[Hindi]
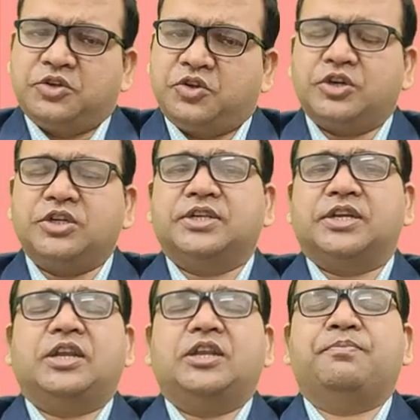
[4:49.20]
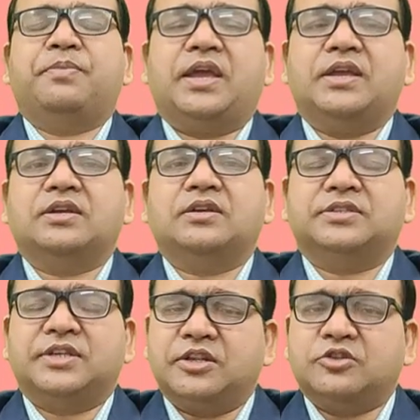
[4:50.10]
क्योंकि जनरली
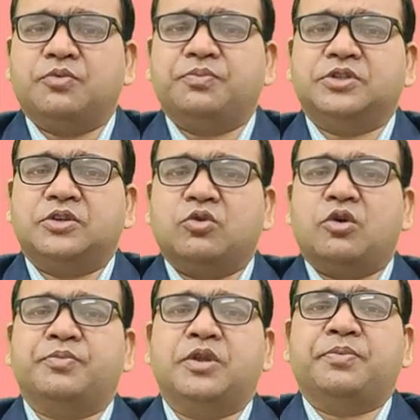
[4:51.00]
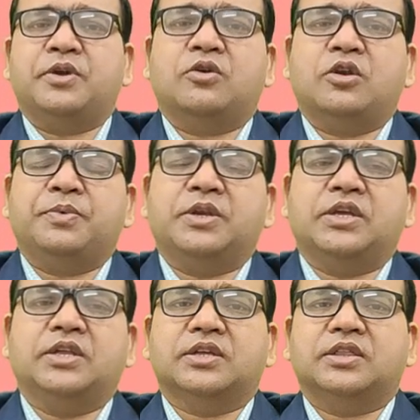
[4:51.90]
बैंक सेल्स ऑफिसर अपने पेरोल पे नहीं
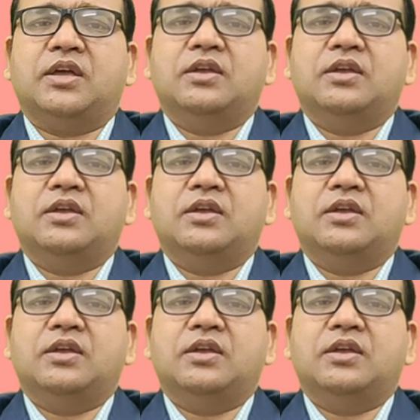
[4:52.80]
रखता